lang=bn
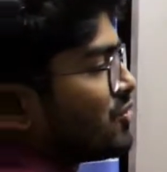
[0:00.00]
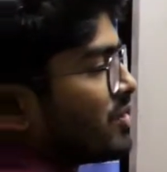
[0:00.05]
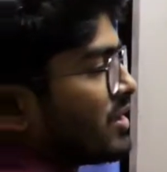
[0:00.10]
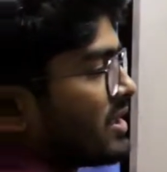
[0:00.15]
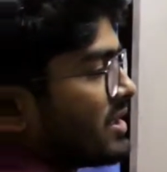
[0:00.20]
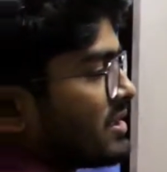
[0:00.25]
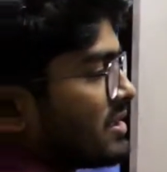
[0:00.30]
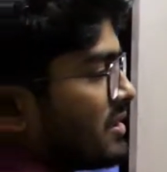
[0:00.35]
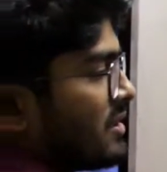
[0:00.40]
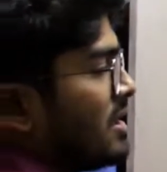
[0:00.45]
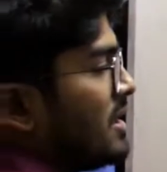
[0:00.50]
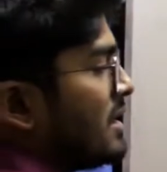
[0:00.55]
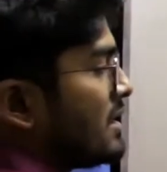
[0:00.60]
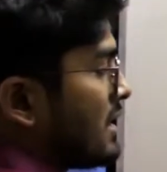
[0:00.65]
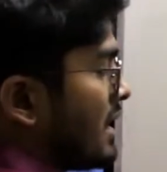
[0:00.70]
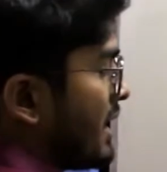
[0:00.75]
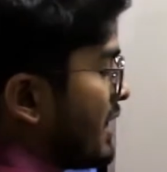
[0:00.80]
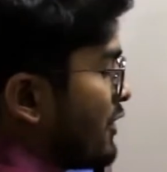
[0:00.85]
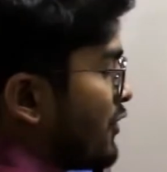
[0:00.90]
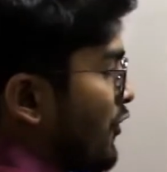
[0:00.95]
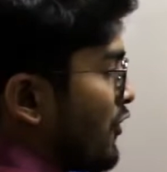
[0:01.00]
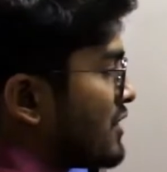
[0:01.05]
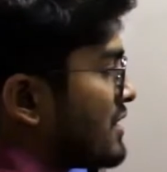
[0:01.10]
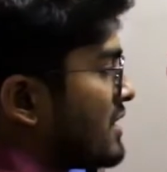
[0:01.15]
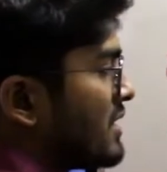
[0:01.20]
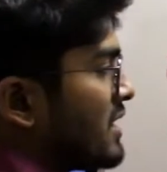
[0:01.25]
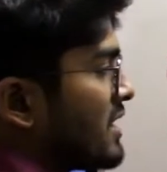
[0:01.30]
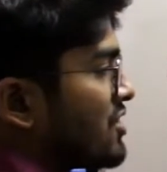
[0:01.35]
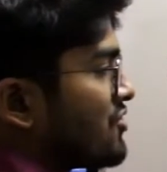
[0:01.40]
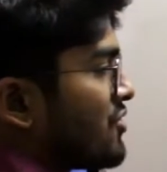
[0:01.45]
শুরু হয়ে গেছে তাহলে এই
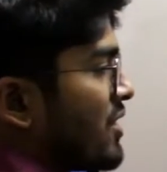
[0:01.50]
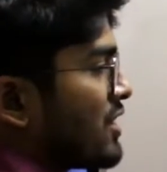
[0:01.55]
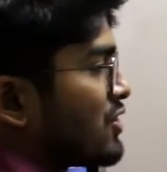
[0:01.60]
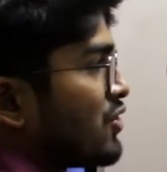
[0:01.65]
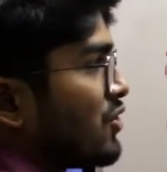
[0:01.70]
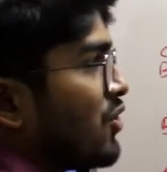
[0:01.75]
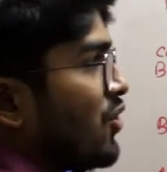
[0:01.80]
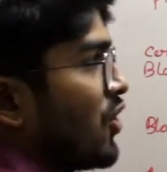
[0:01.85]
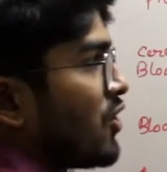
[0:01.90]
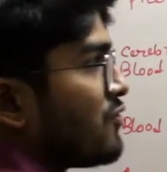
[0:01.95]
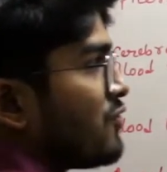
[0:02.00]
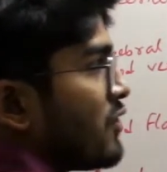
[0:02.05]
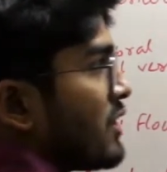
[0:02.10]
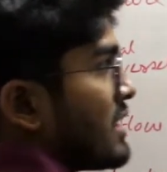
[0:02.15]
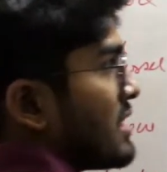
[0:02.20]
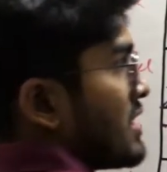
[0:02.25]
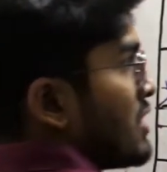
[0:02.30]
অক্সিজেন এক্সট্রাকশন হওয়ার ফলে